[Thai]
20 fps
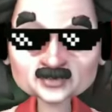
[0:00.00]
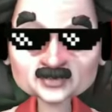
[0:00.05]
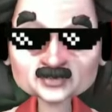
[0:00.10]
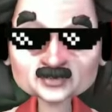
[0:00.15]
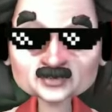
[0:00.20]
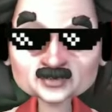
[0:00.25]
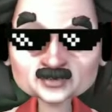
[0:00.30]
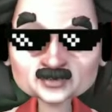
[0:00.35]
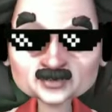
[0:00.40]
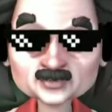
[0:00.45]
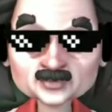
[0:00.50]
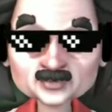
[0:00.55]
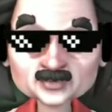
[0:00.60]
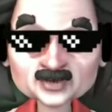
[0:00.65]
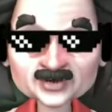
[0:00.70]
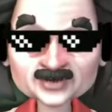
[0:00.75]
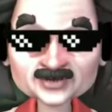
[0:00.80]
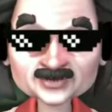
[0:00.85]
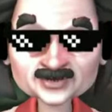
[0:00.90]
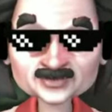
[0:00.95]
โอ้แตก
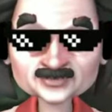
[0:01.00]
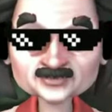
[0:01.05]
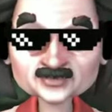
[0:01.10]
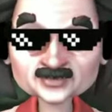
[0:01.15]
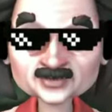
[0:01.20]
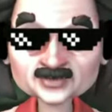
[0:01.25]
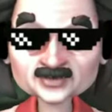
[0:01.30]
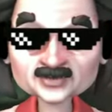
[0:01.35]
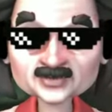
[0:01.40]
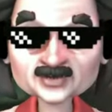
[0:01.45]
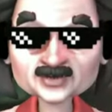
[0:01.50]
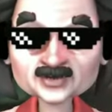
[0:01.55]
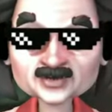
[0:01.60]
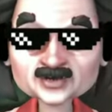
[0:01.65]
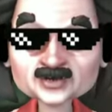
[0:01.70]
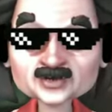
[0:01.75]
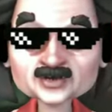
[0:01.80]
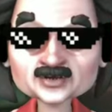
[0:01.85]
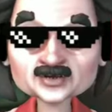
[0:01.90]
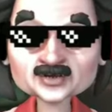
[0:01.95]
ในเหรอ
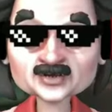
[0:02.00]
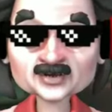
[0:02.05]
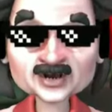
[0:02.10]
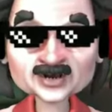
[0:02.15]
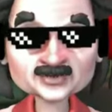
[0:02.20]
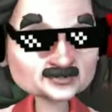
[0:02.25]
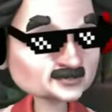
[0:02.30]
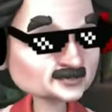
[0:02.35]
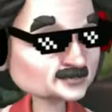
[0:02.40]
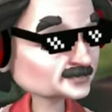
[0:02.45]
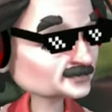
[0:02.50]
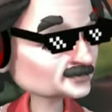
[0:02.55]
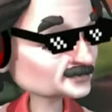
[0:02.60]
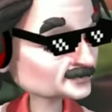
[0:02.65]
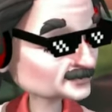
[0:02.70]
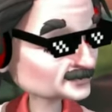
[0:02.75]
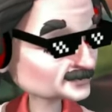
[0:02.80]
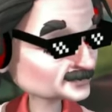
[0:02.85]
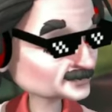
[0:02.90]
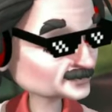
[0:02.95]
ครูบา
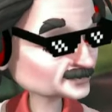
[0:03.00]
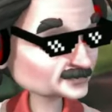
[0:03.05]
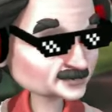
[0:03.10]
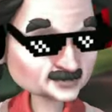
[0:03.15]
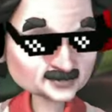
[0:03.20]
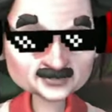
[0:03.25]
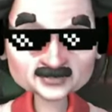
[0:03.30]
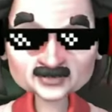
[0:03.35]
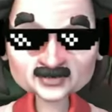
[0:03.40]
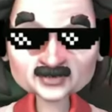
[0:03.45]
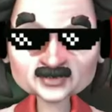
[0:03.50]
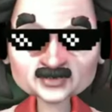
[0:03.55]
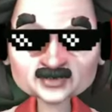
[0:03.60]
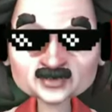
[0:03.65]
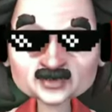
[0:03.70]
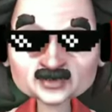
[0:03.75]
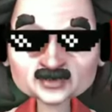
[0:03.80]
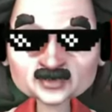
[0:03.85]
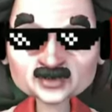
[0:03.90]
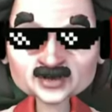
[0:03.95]
อาจารย์
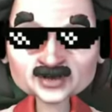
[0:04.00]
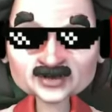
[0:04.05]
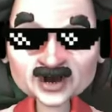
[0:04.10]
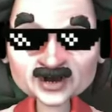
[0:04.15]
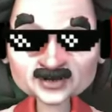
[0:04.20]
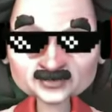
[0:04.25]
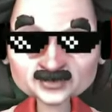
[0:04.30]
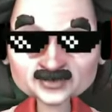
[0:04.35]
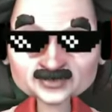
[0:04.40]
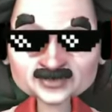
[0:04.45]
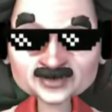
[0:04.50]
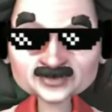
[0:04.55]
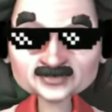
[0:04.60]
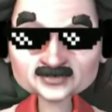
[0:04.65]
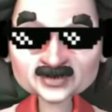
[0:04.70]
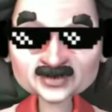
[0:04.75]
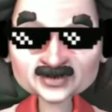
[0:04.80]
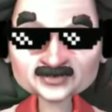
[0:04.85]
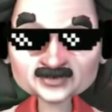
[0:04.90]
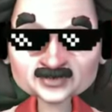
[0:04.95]
สาวถ้ำแตกในว่ะ
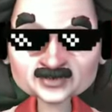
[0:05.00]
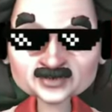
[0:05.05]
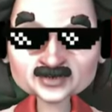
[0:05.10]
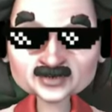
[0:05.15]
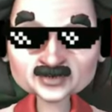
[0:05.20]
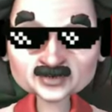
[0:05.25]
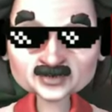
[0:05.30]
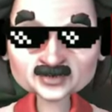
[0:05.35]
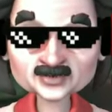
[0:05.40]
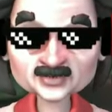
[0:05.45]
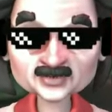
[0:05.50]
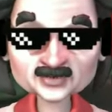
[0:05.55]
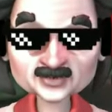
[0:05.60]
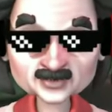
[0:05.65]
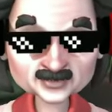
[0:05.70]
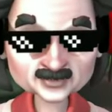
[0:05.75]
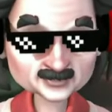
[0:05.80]
เฮ้ย